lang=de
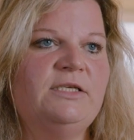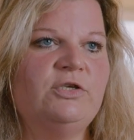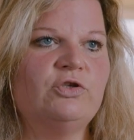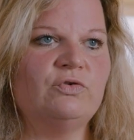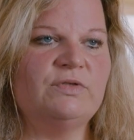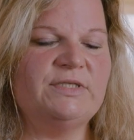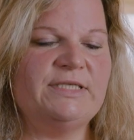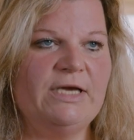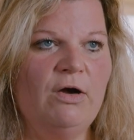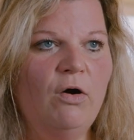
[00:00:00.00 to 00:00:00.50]
die
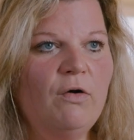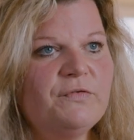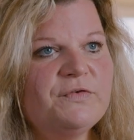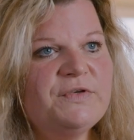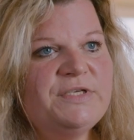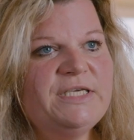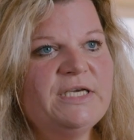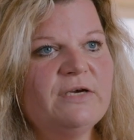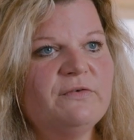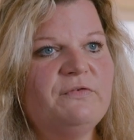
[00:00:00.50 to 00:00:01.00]
schon sehr
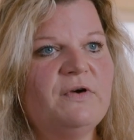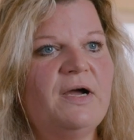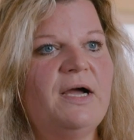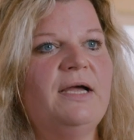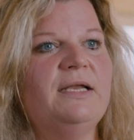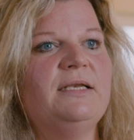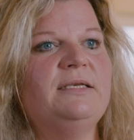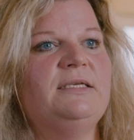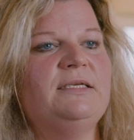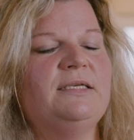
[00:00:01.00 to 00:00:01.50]
oft hier
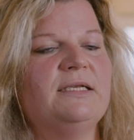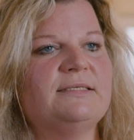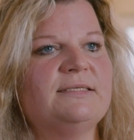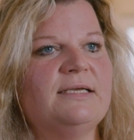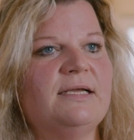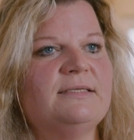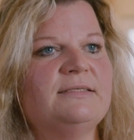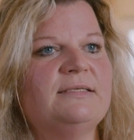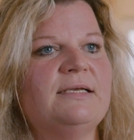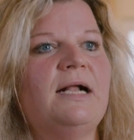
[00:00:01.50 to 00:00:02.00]
waren, die das
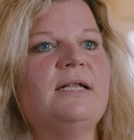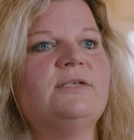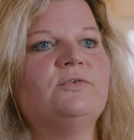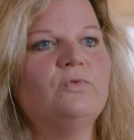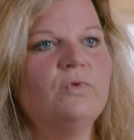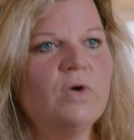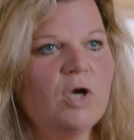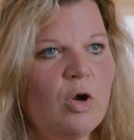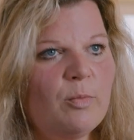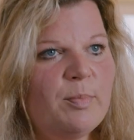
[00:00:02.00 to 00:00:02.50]
Ganze als
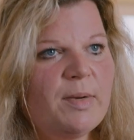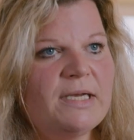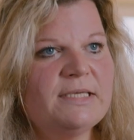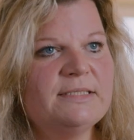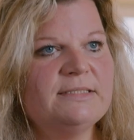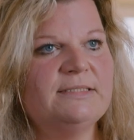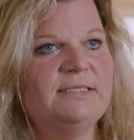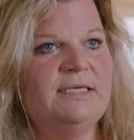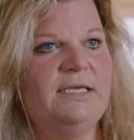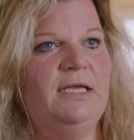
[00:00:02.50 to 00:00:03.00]
Urlaub
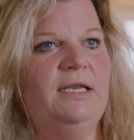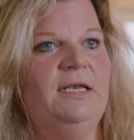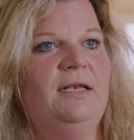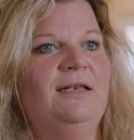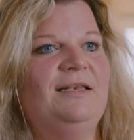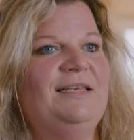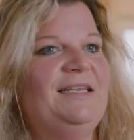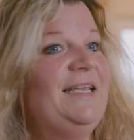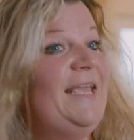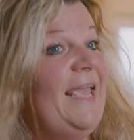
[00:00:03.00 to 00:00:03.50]

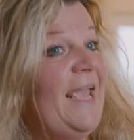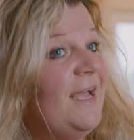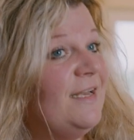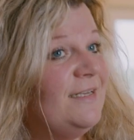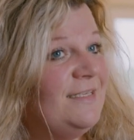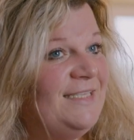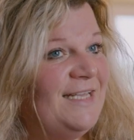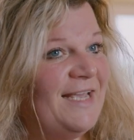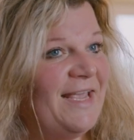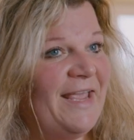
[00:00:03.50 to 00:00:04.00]
ansehen, die
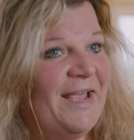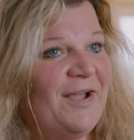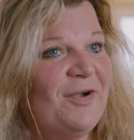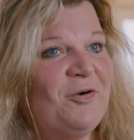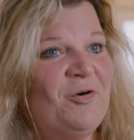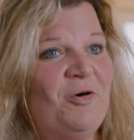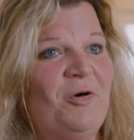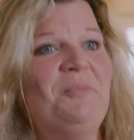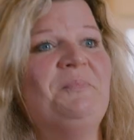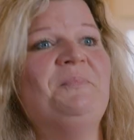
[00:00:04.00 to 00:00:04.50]
gerne hierher
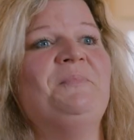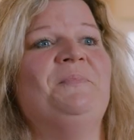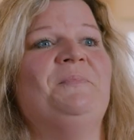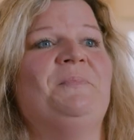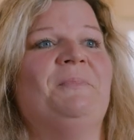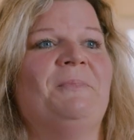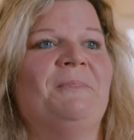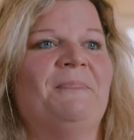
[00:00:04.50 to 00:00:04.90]
kommen.